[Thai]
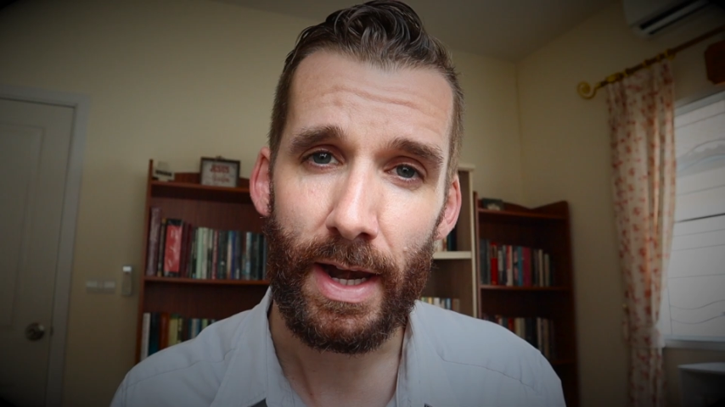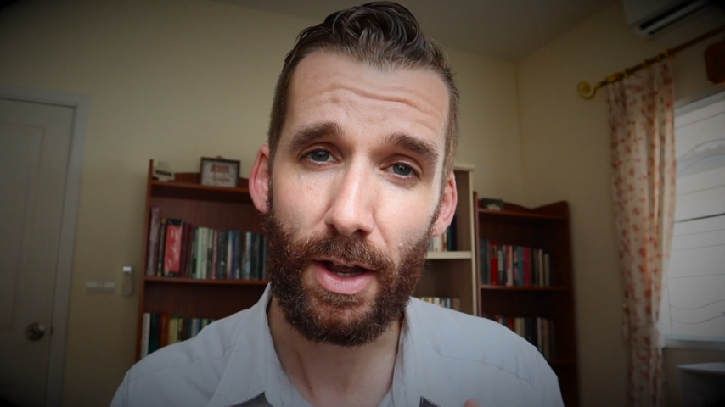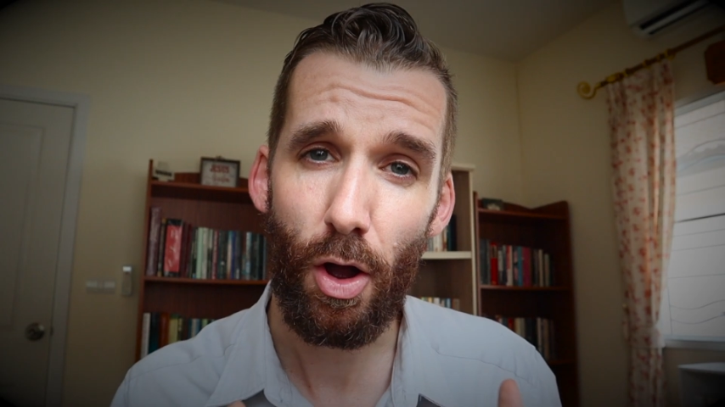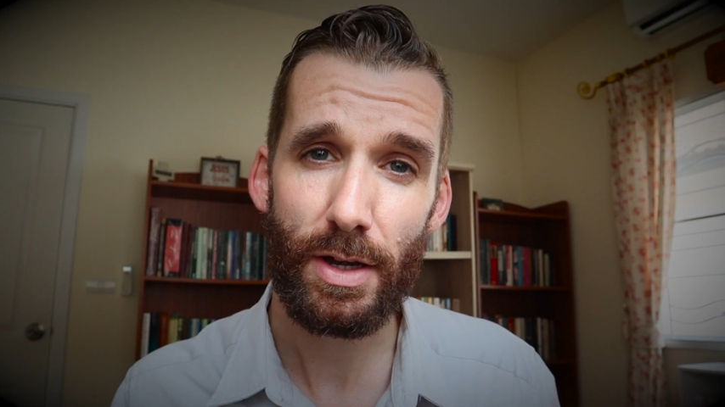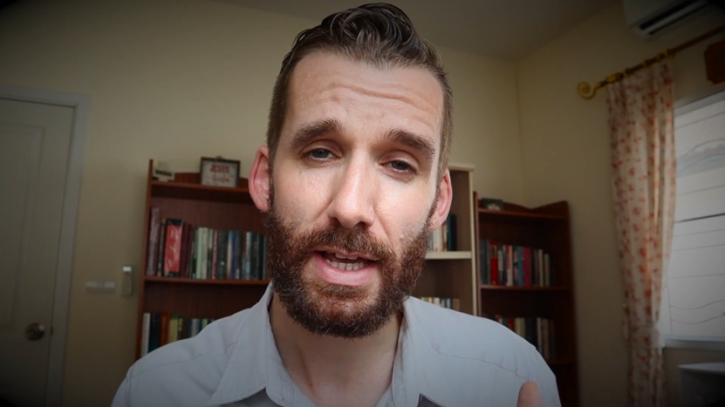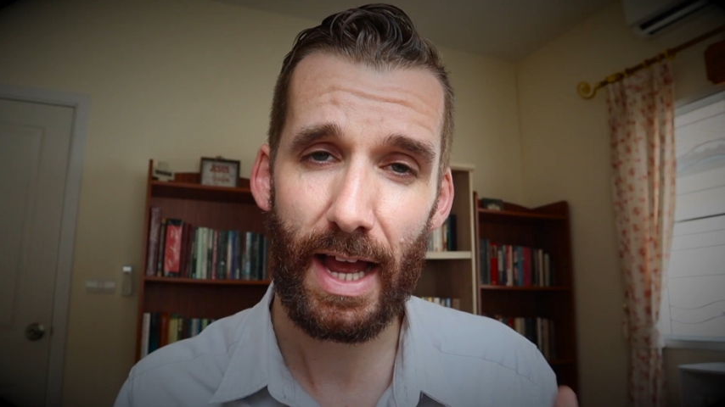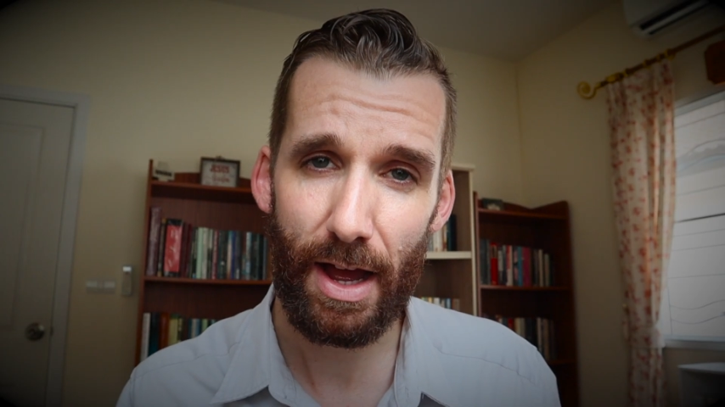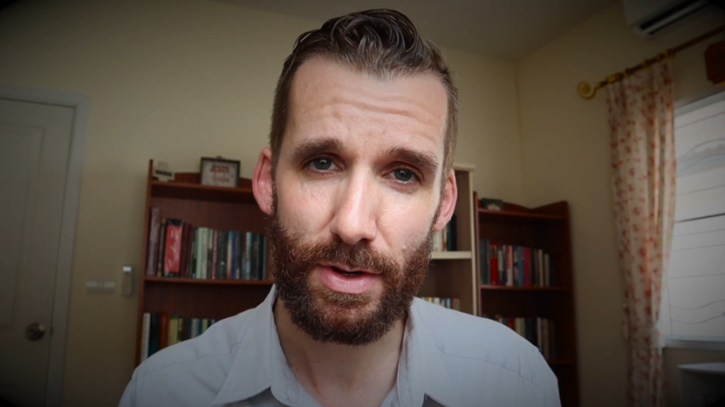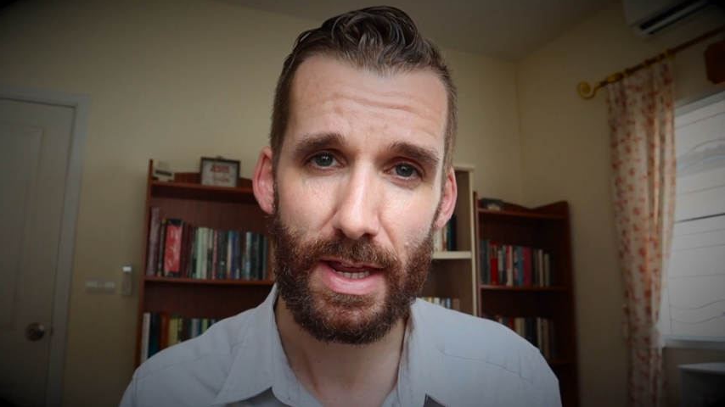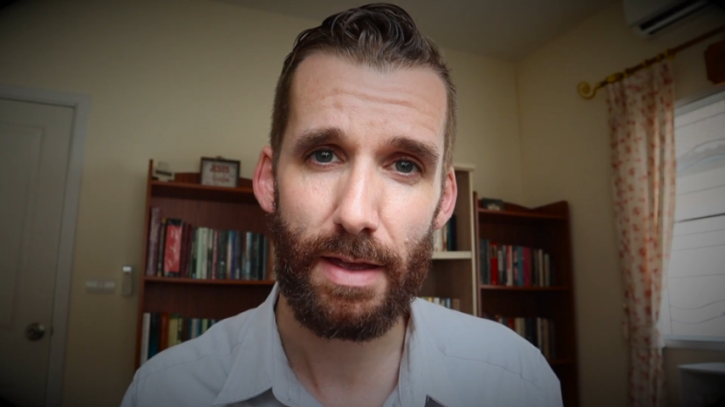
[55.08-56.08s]
ในข้อที่
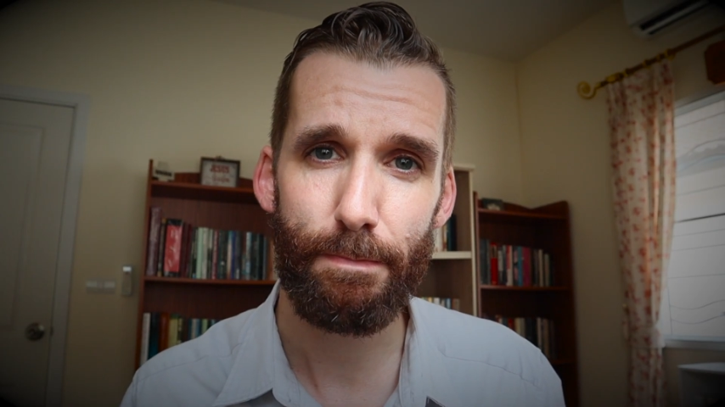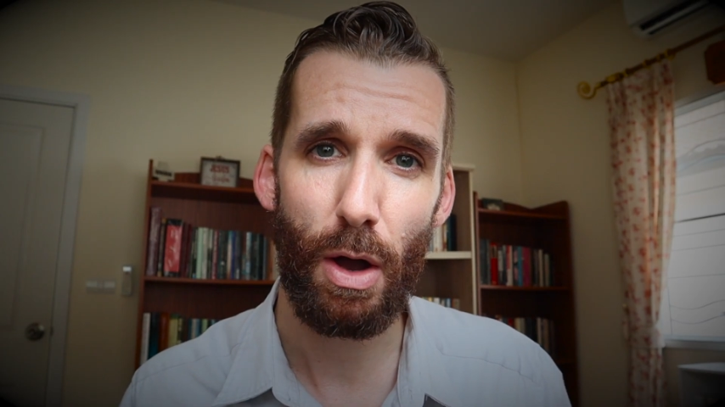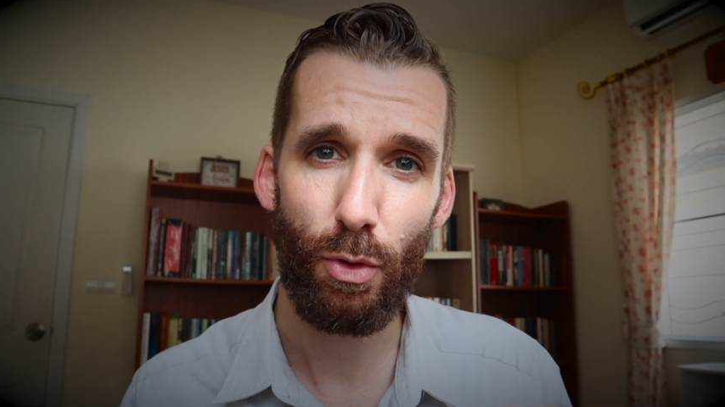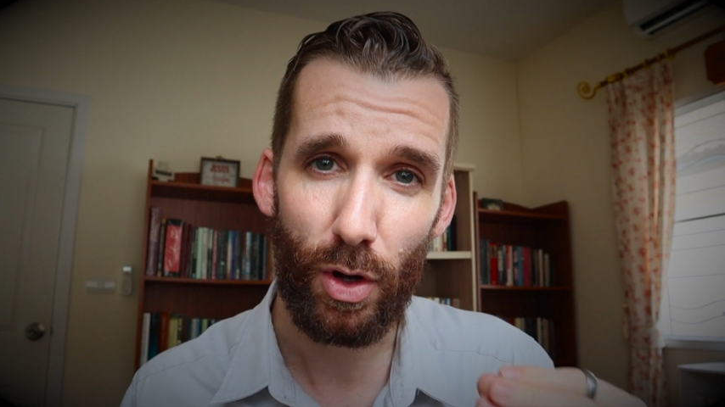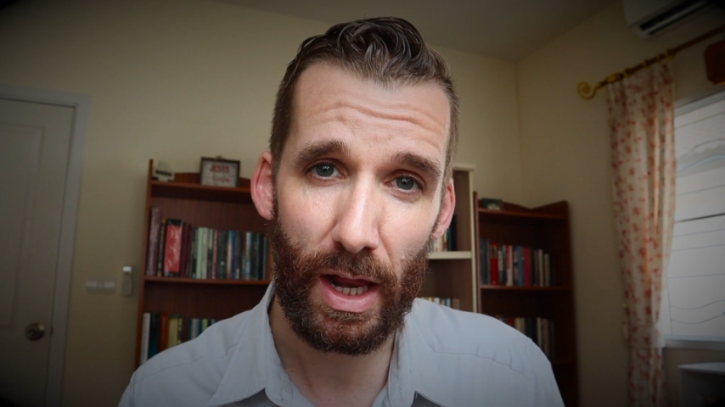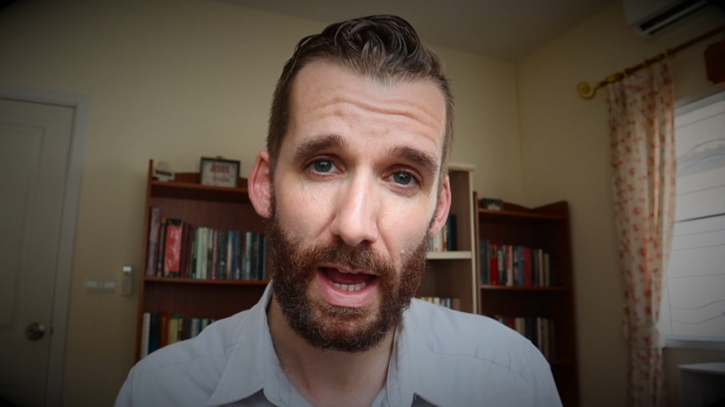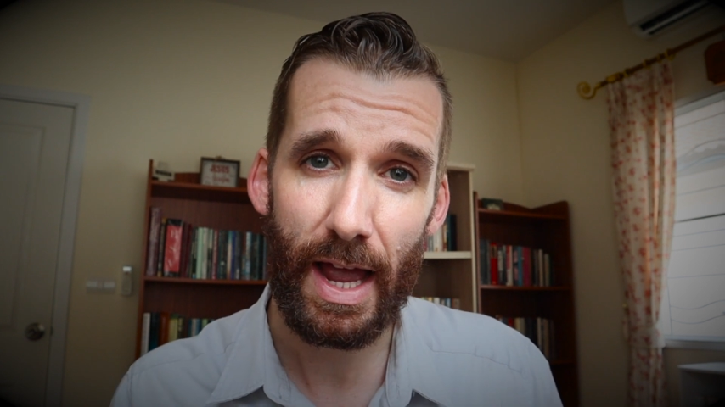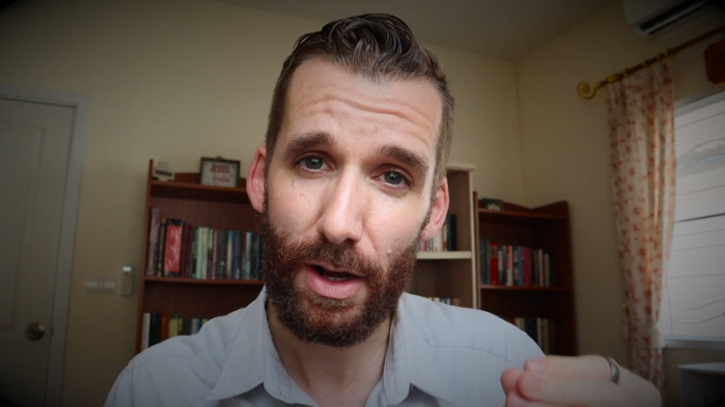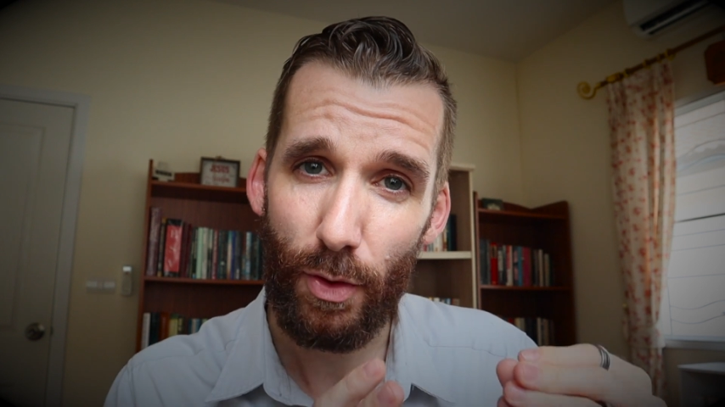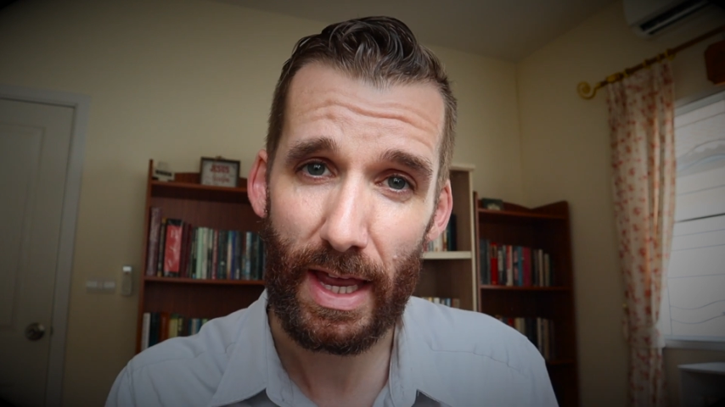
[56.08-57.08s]
9นี้เปาโลกำลัง
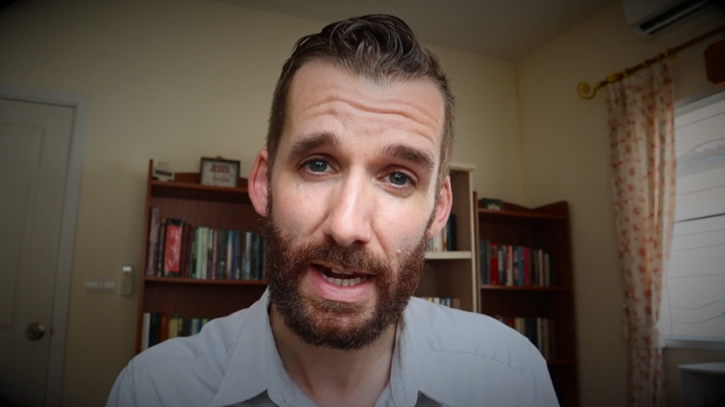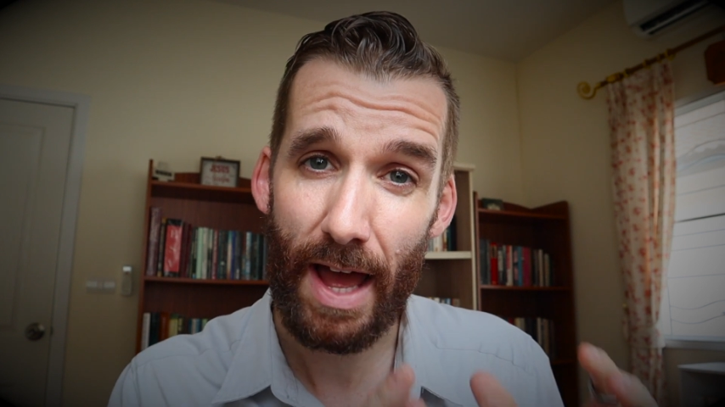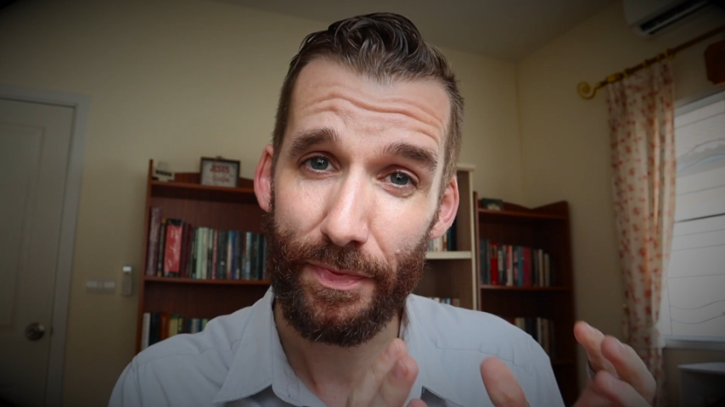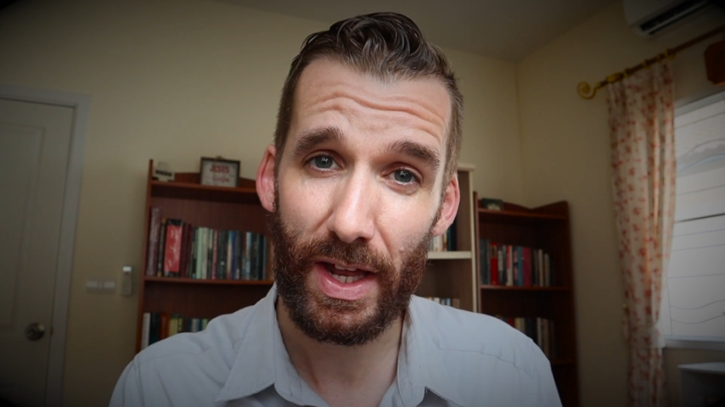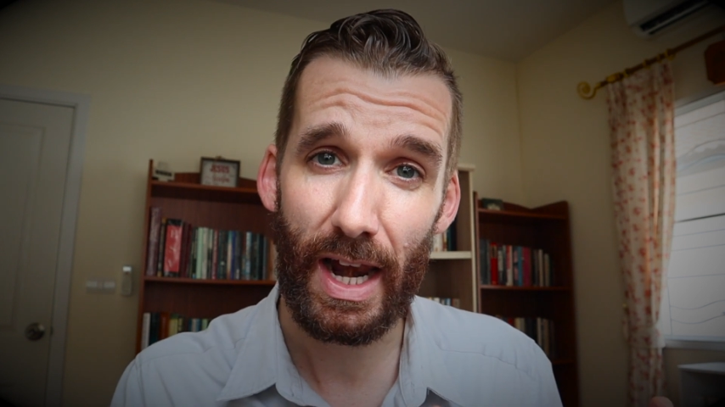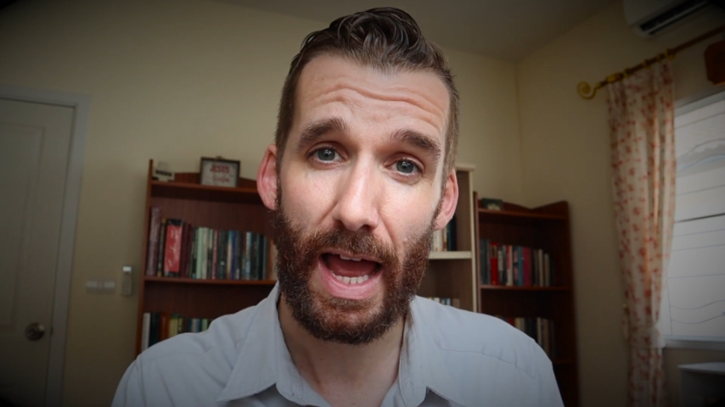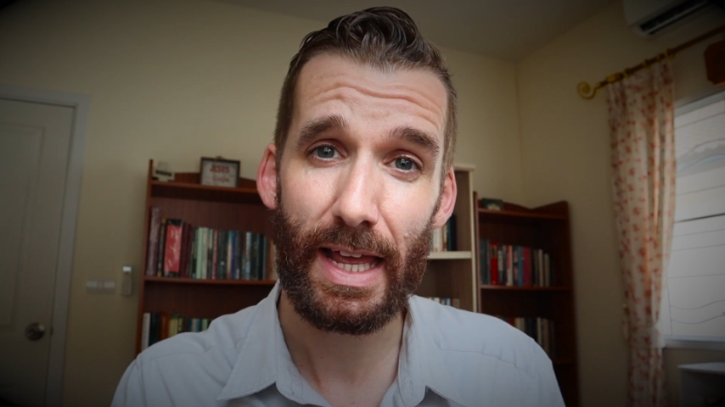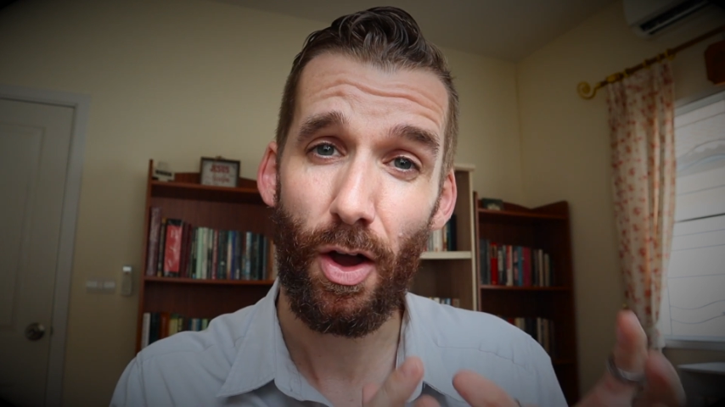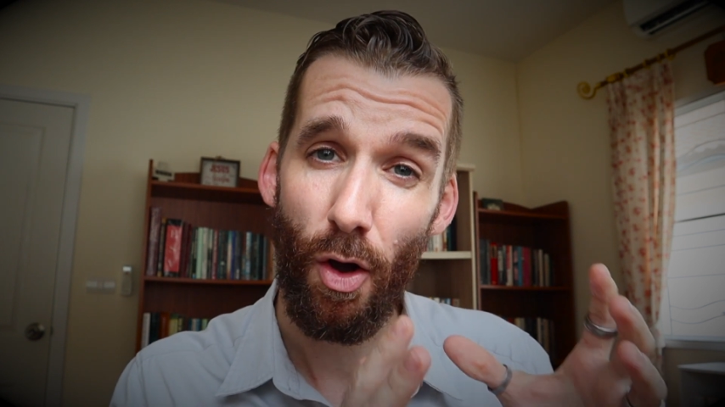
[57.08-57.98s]
ให้เราเห็นอันตราย